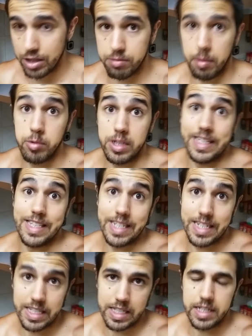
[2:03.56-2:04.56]
nos vamos a
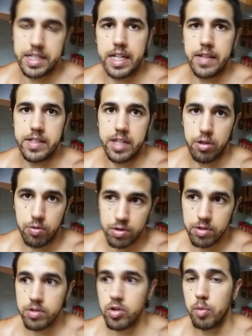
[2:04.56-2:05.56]
entrenar. Así que
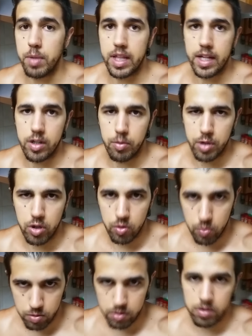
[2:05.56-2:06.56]
desayuno, comida
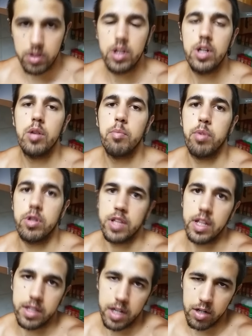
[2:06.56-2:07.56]
número uno,
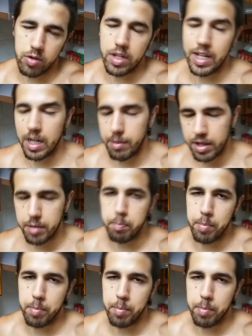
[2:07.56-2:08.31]
post-entreno y a la vez